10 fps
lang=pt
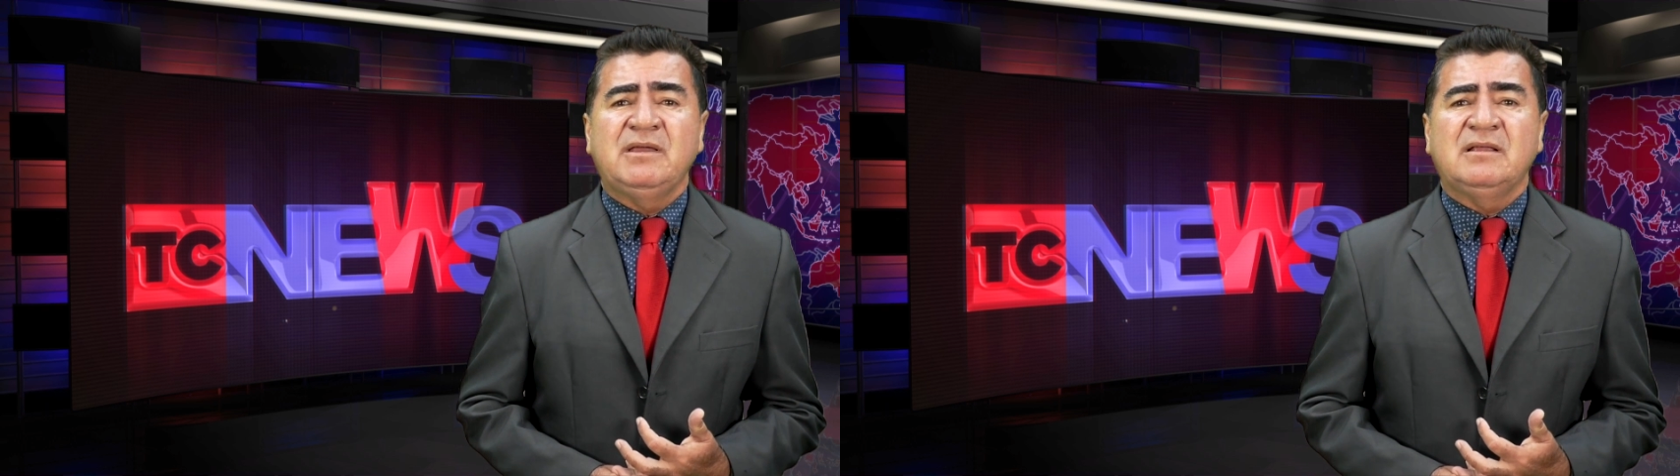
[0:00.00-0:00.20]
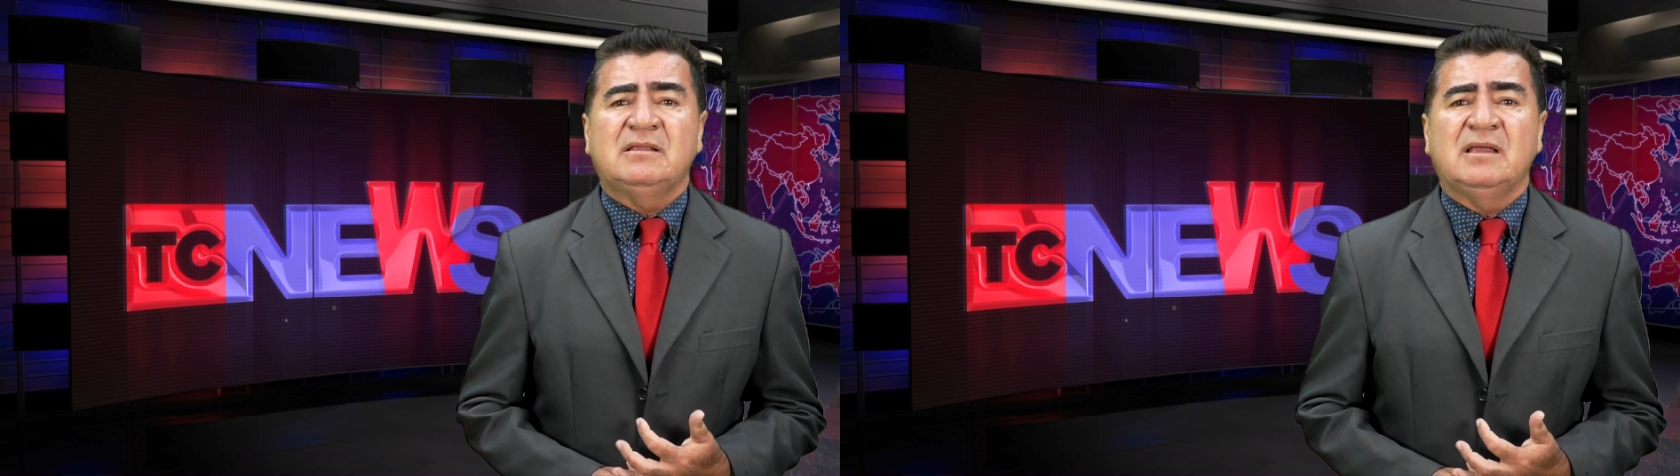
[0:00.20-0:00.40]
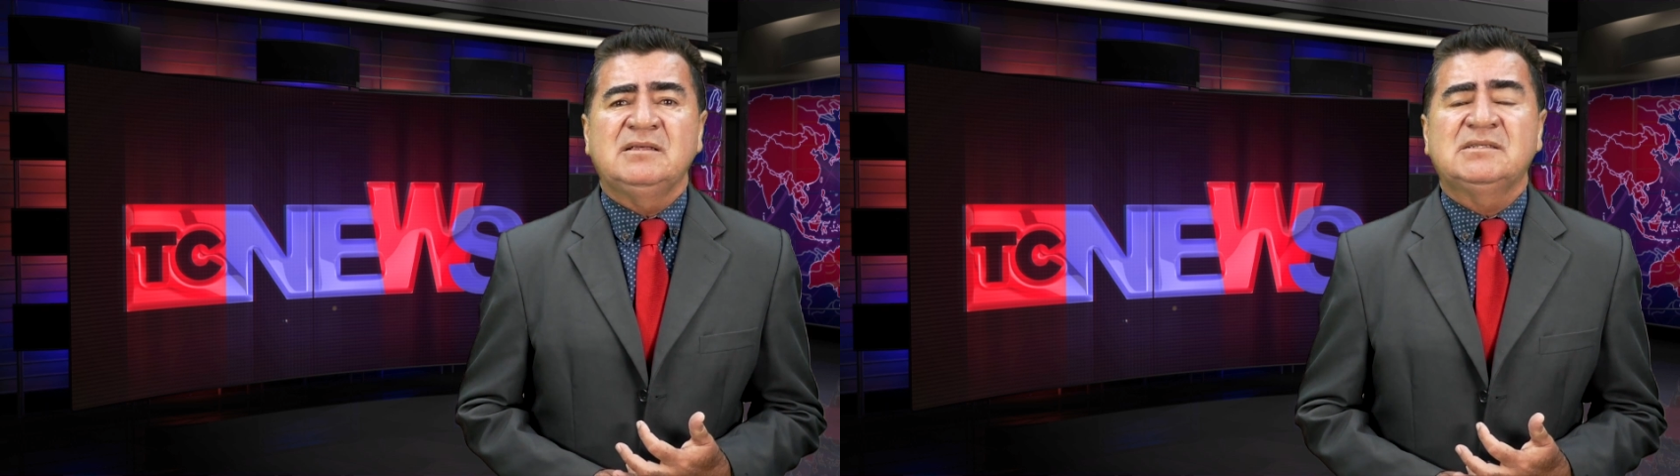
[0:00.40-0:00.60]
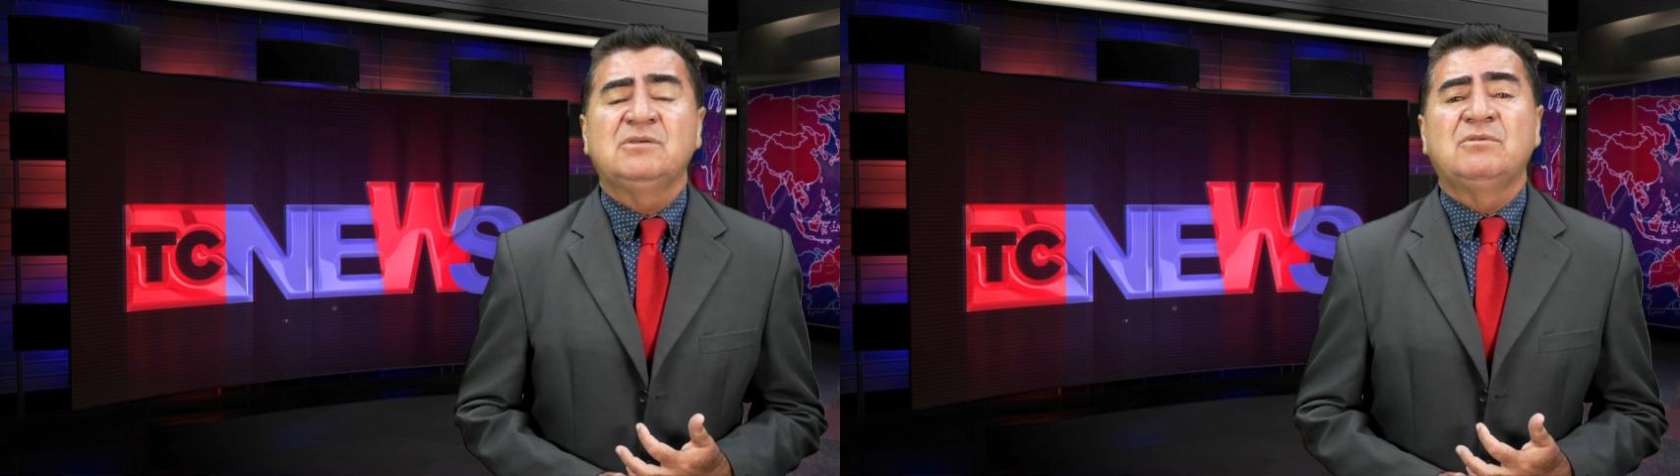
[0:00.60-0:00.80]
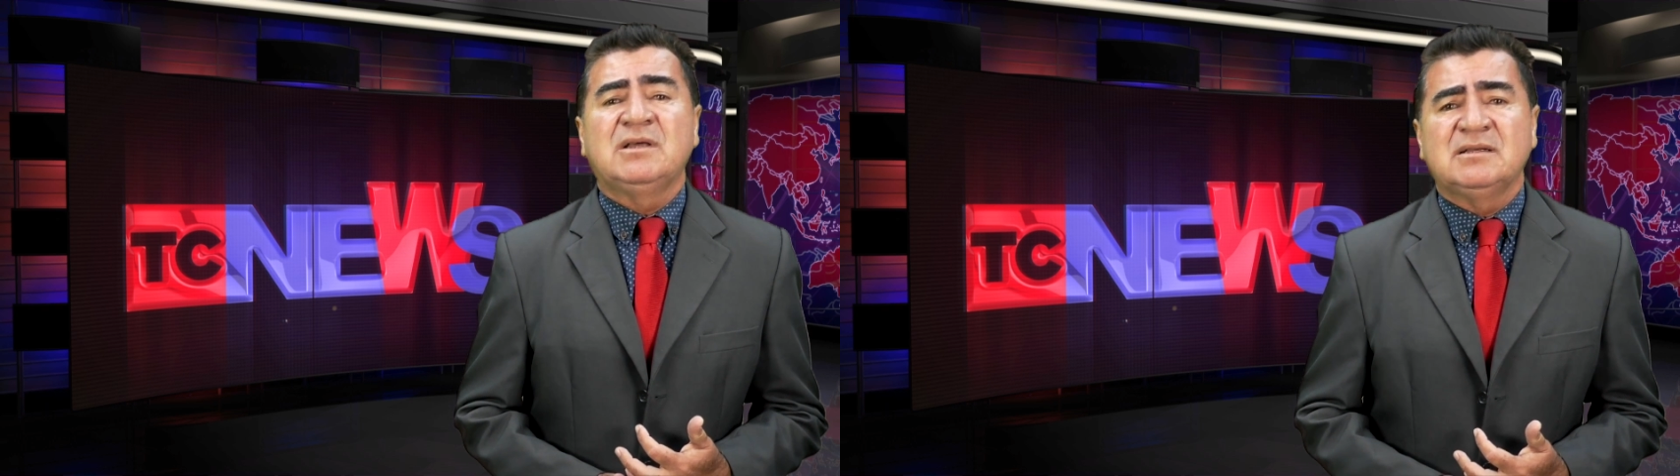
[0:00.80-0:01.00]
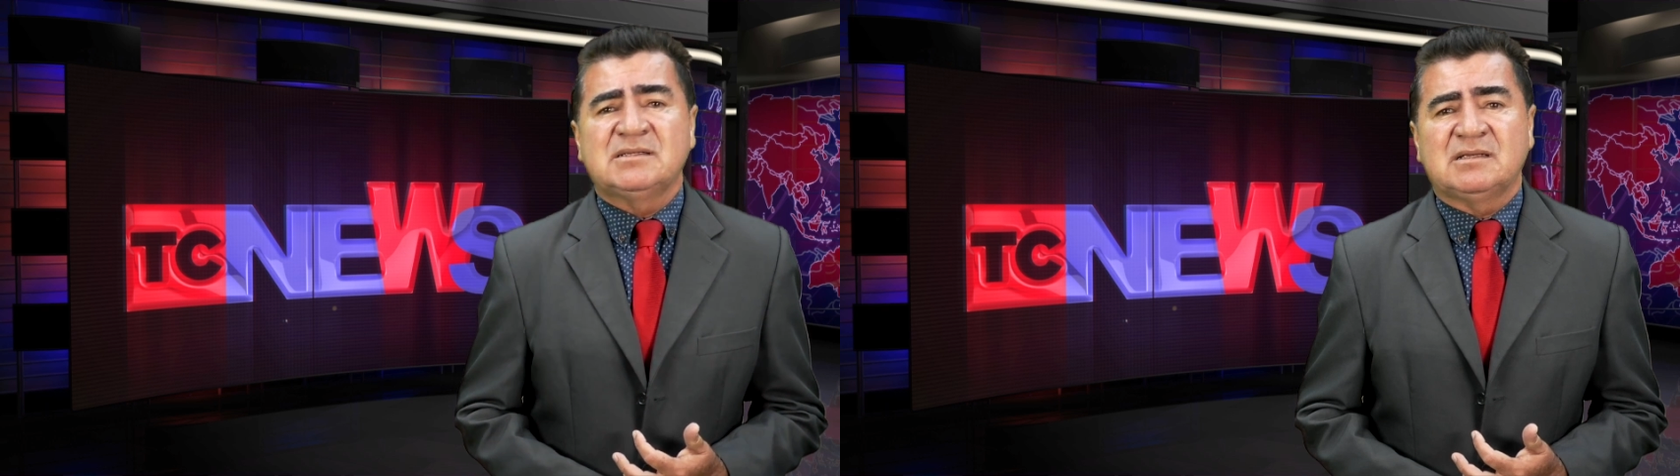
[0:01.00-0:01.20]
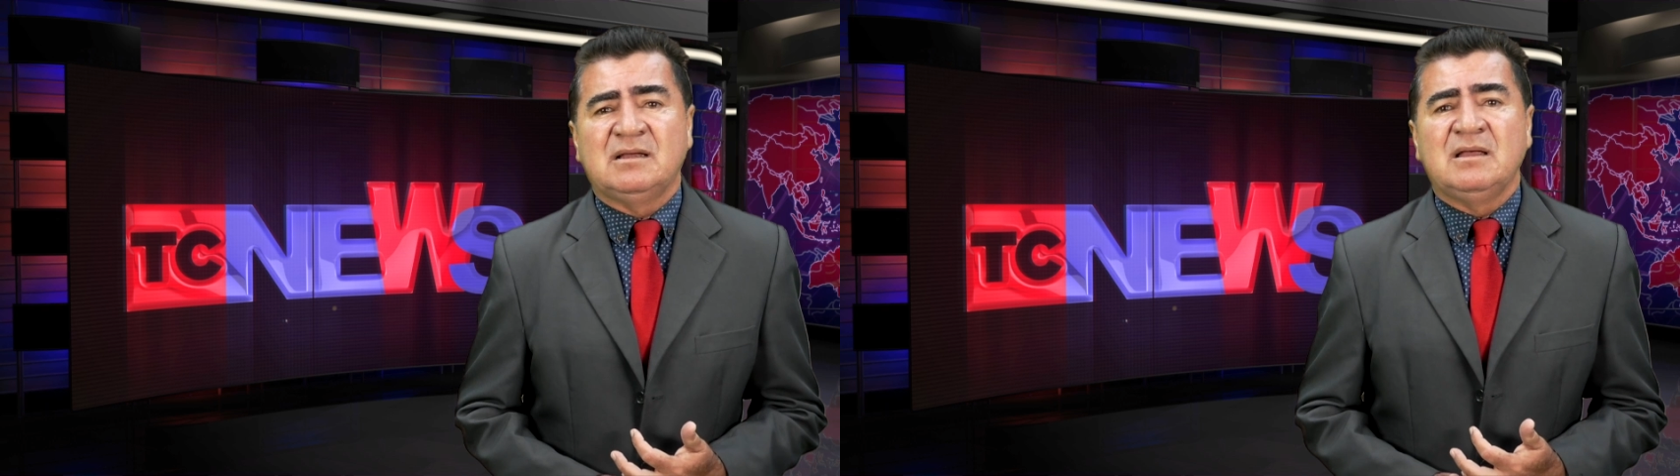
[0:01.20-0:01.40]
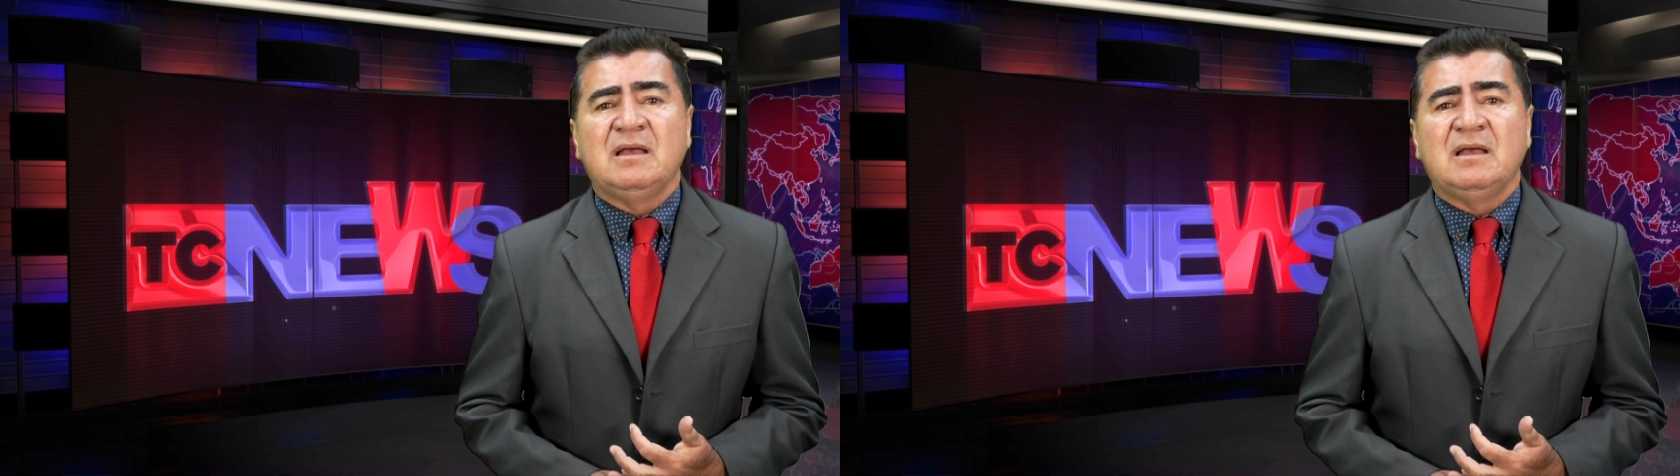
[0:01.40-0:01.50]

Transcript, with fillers: que tem segurança.